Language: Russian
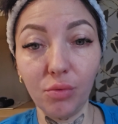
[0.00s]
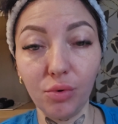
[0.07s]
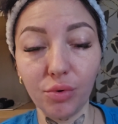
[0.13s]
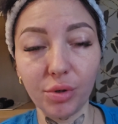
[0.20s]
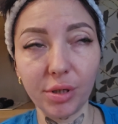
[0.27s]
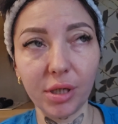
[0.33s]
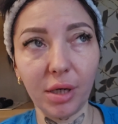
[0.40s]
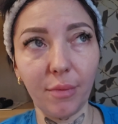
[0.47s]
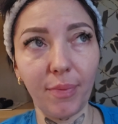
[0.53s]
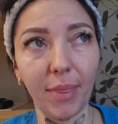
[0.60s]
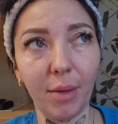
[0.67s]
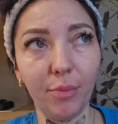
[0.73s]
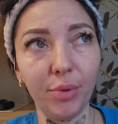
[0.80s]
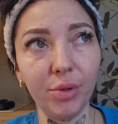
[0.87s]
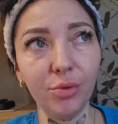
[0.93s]
курсы,
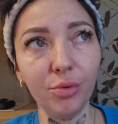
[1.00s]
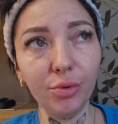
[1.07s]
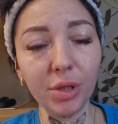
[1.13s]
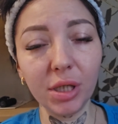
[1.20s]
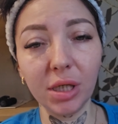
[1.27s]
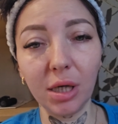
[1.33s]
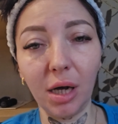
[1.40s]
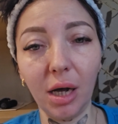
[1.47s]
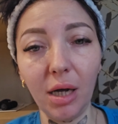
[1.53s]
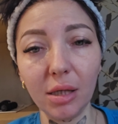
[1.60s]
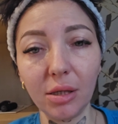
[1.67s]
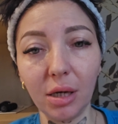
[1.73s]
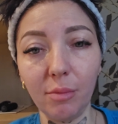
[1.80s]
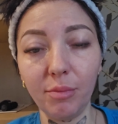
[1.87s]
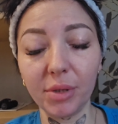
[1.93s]
плюс я
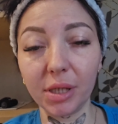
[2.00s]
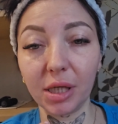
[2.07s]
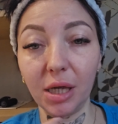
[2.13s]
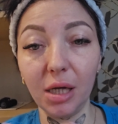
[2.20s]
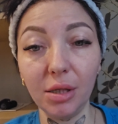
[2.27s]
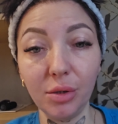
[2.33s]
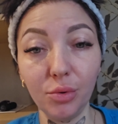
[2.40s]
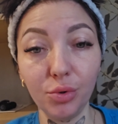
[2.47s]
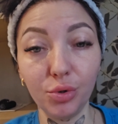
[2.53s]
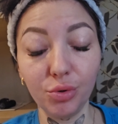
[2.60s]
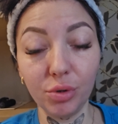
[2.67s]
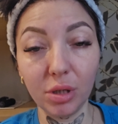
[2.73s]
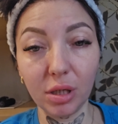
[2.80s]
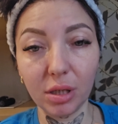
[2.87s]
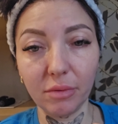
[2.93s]
там постоянно
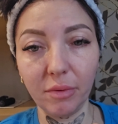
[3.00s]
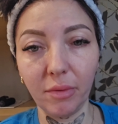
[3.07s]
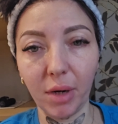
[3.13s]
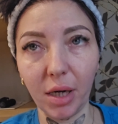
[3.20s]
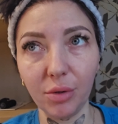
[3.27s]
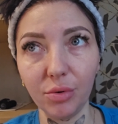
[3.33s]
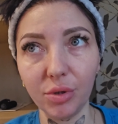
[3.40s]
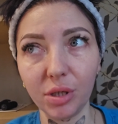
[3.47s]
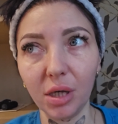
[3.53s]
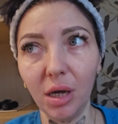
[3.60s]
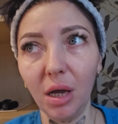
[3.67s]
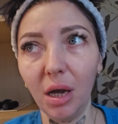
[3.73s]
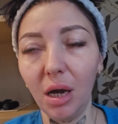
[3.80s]
учусь и развиваюсь,